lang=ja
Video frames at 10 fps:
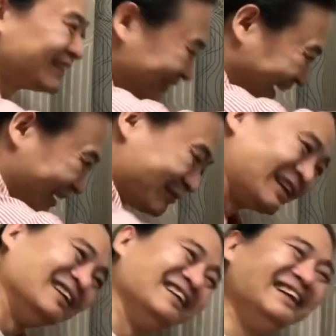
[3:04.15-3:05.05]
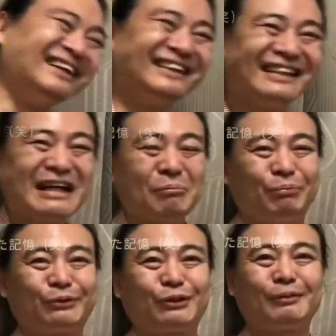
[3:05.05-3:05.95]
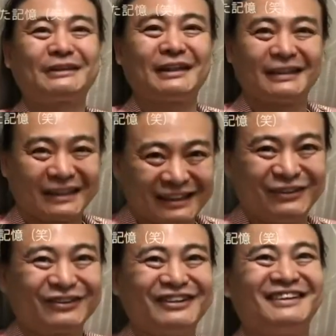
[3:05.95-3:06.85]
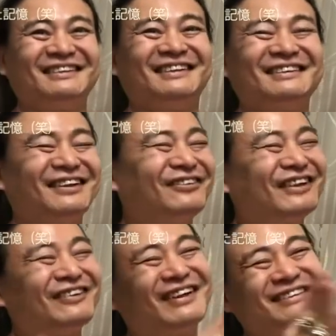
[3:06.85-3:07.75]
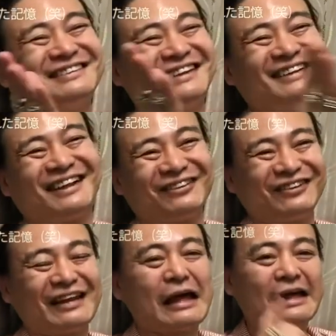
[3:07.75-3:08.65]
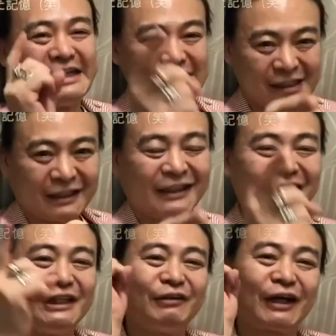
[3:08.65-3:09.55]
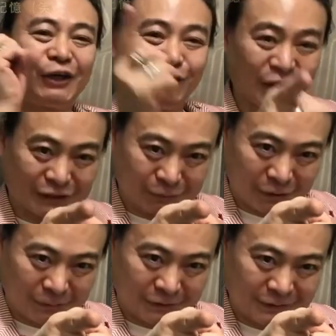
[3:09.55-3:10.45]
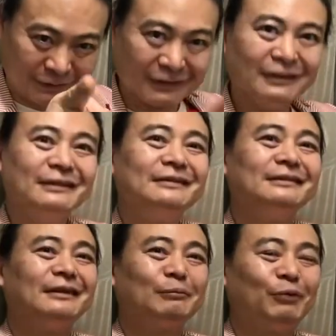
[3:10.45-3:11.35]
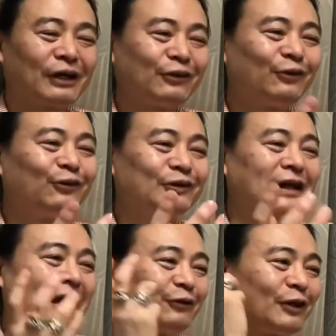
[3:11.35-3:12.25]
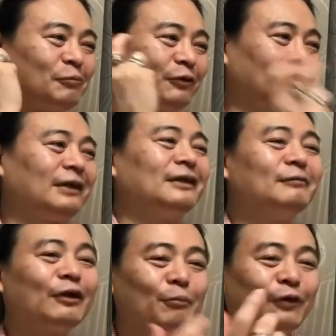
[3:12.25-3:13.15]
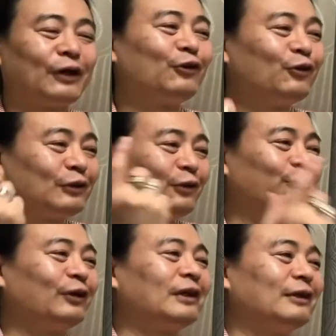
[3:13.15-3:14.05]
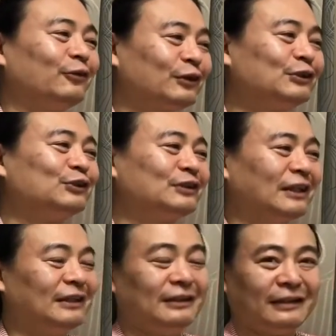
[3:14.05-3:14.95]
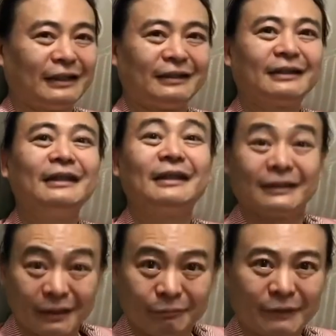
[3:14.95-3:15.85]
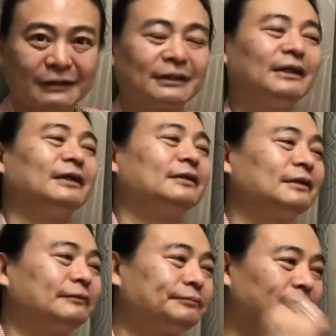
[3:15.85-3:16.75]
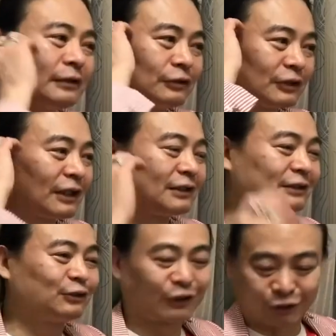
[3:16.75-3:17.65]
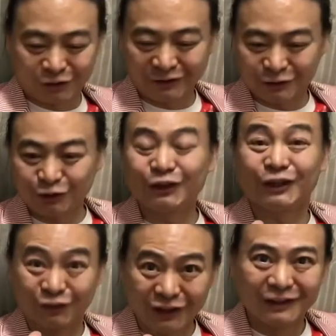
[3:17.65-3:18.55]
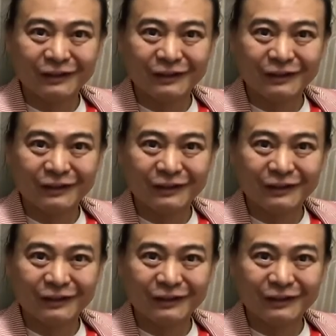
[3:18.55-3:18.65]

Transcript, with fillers: やってんだみたいなぶっ飛ばされた記憶じゃあ俺悪くないんだけどって言い訳言わせてもらいます。ポケトークがあの時もできて、今のポケトークって俺らの技術で成り立ってんだぜ間違いなくさ。ただしこれはすごいけどね、